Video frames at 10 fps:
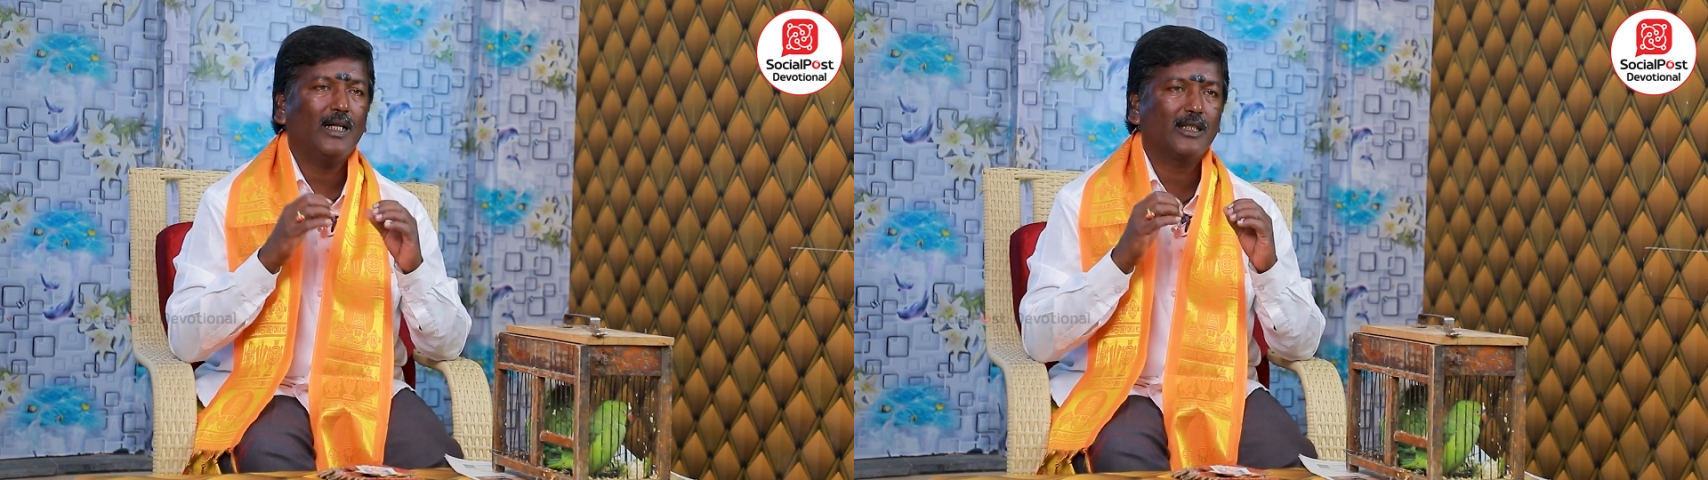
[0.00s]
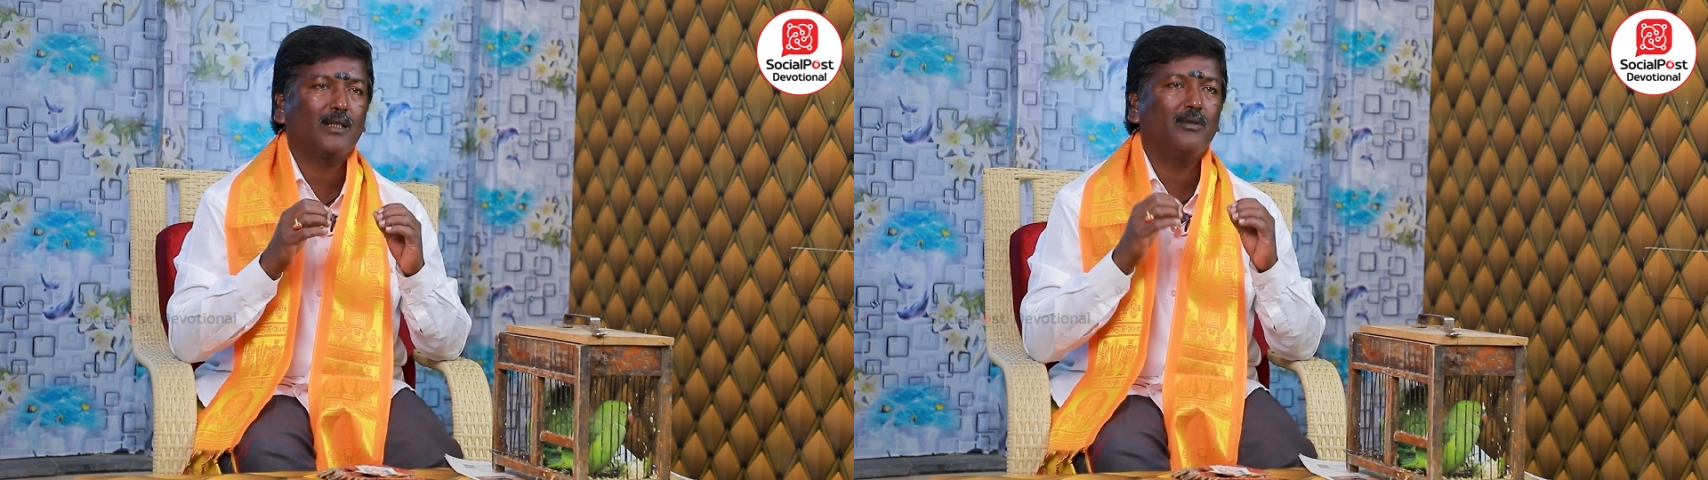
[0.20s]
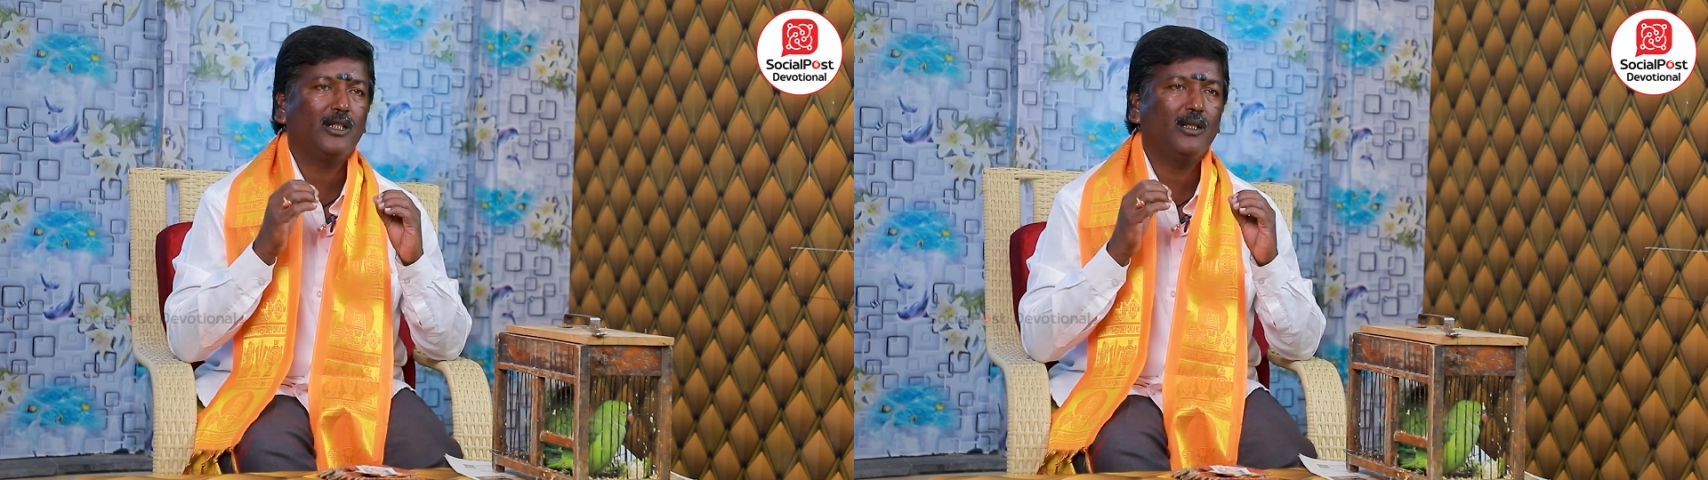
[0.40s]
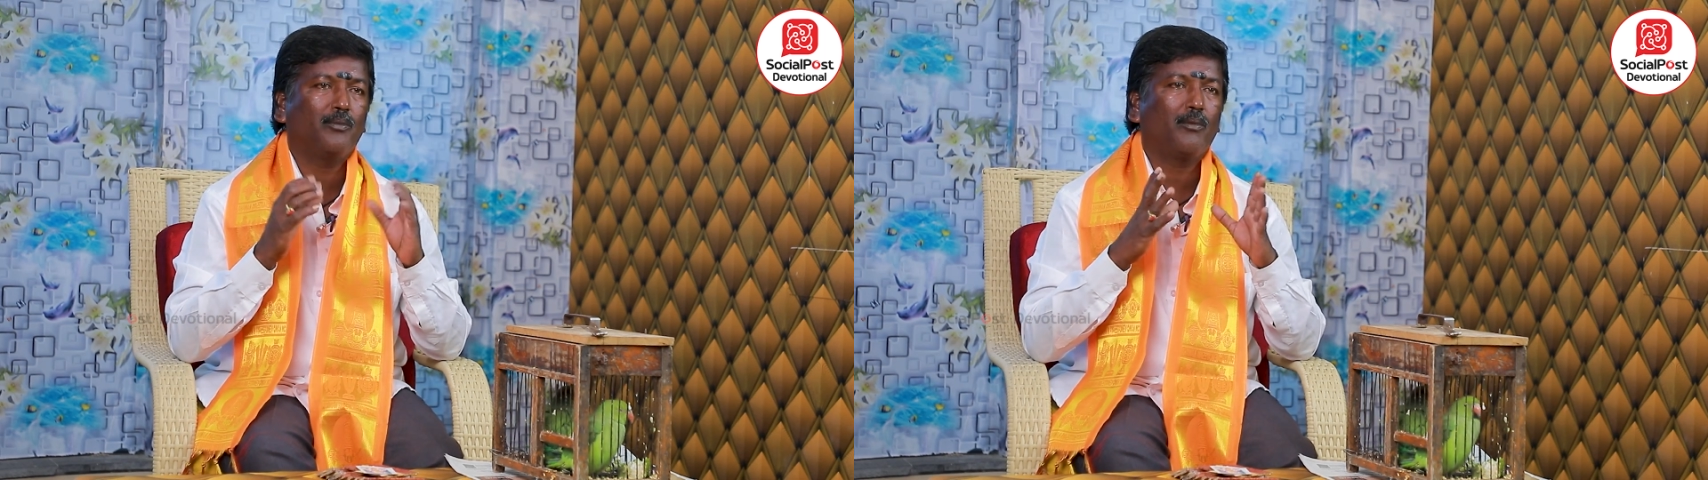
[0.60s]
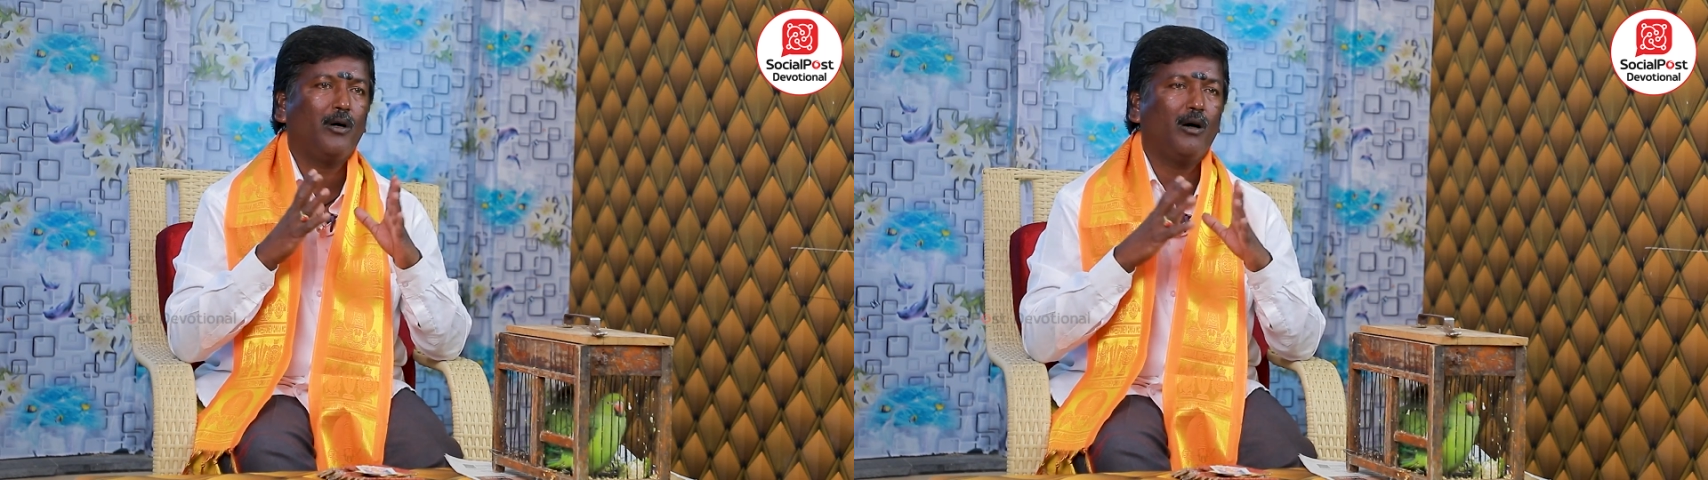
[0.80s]
అష్టమ శని
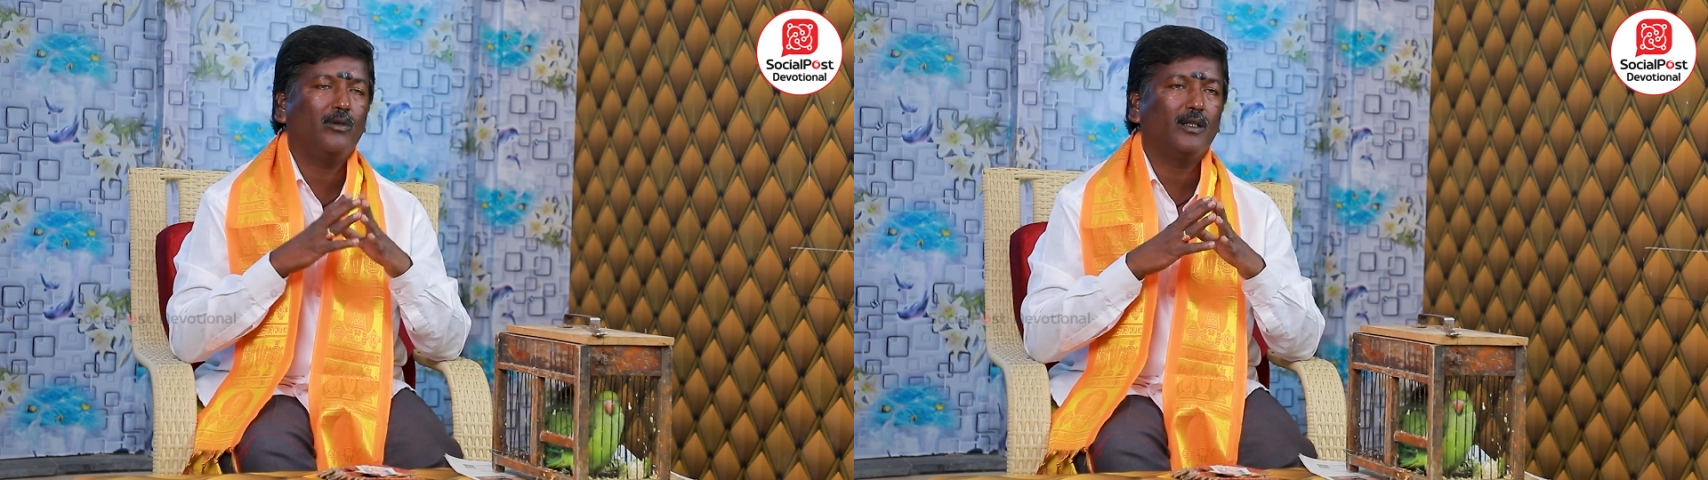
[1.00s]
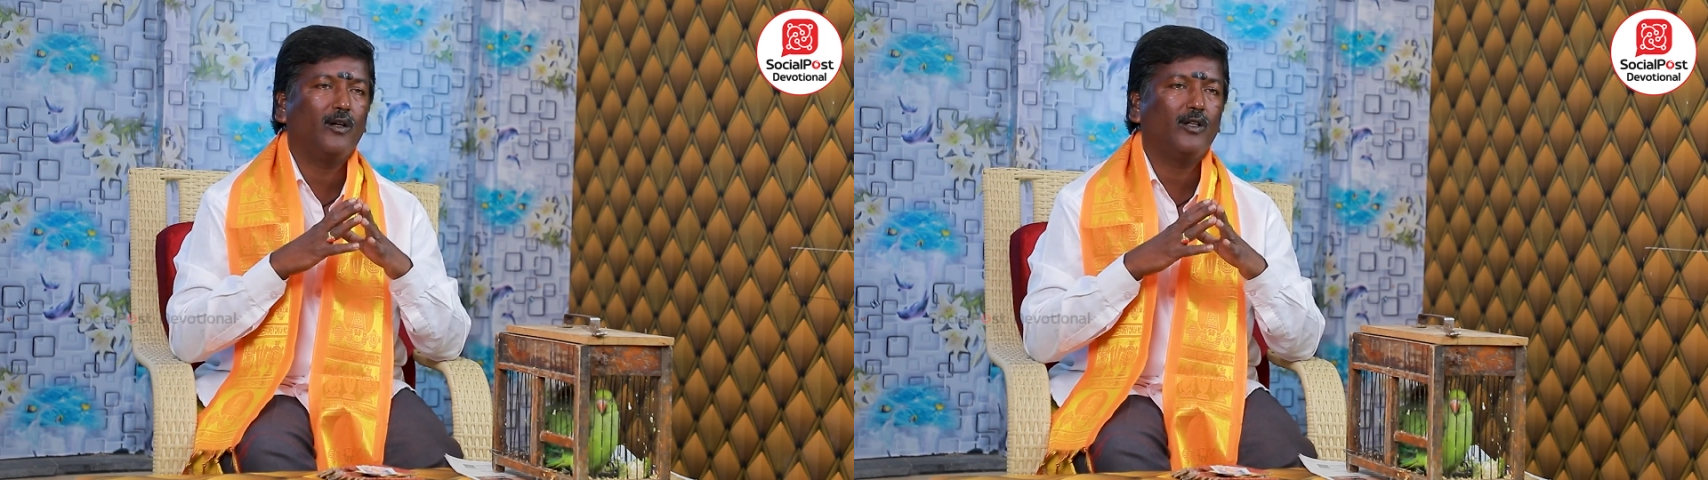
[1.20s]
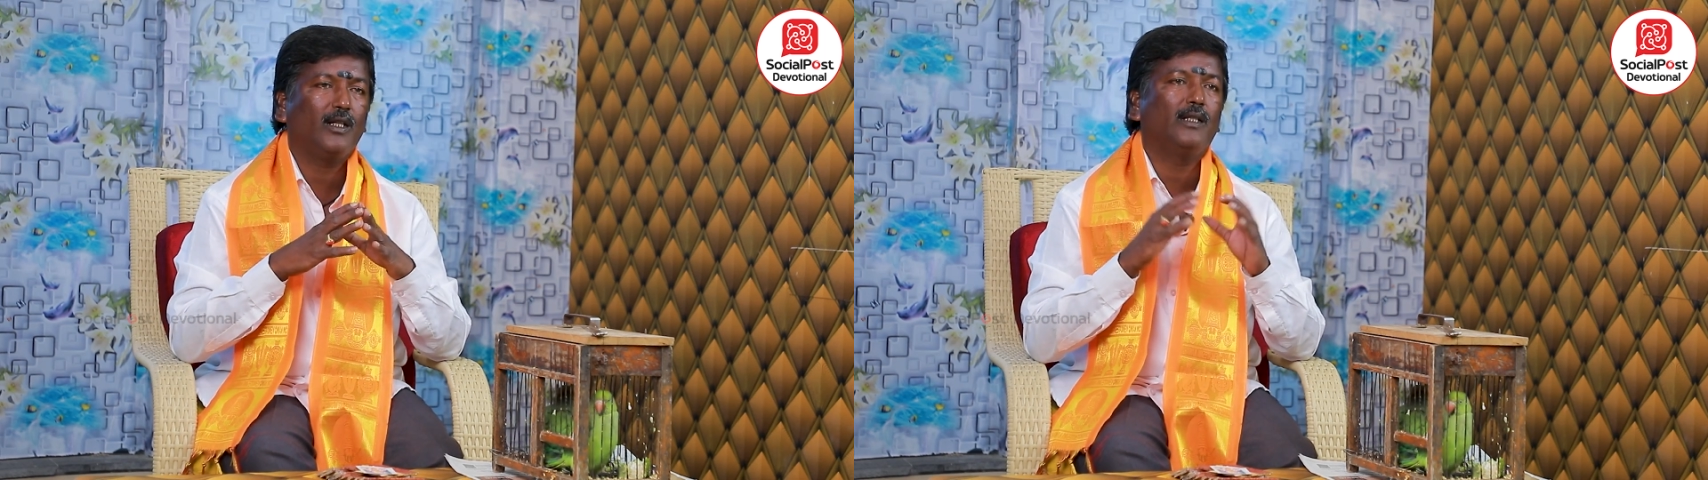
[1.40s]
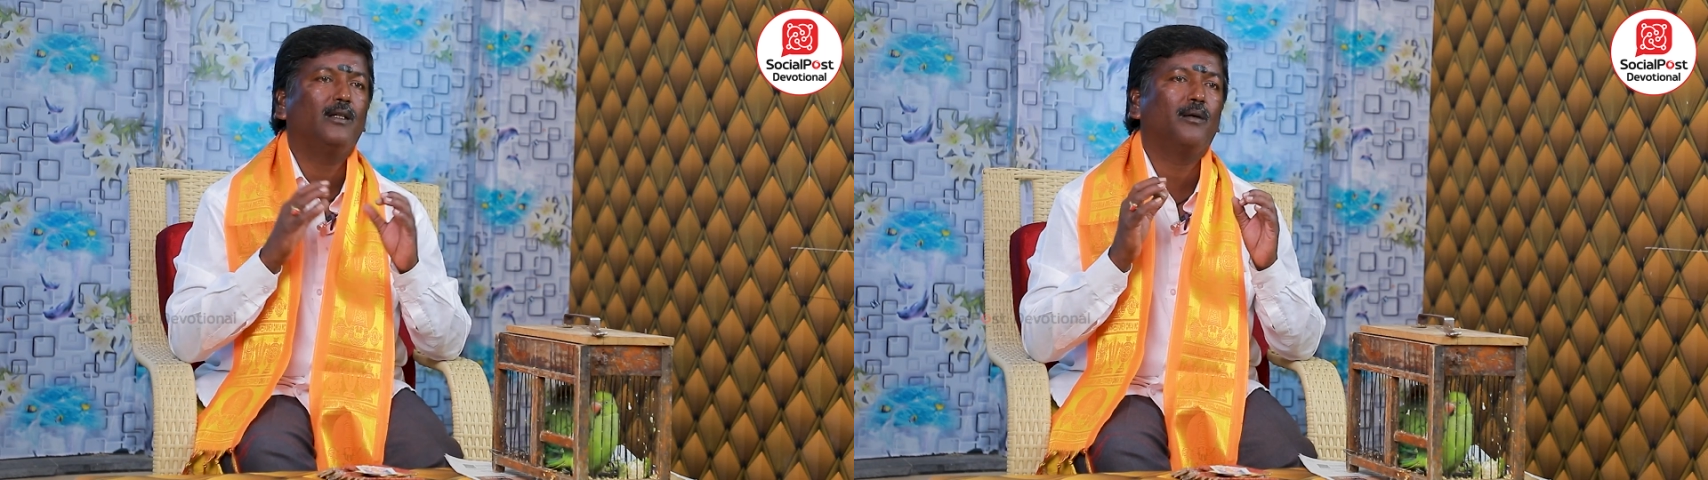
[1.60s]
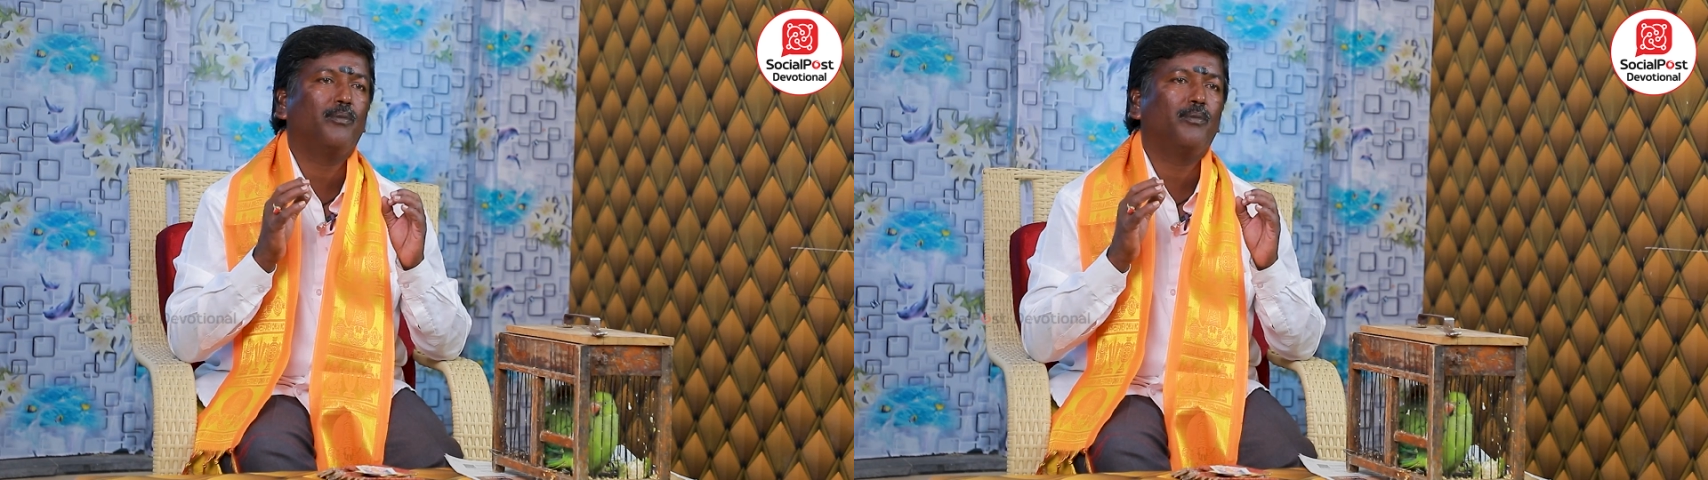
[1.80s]
ప్రభావం ఉంది కాబట్టి అధిక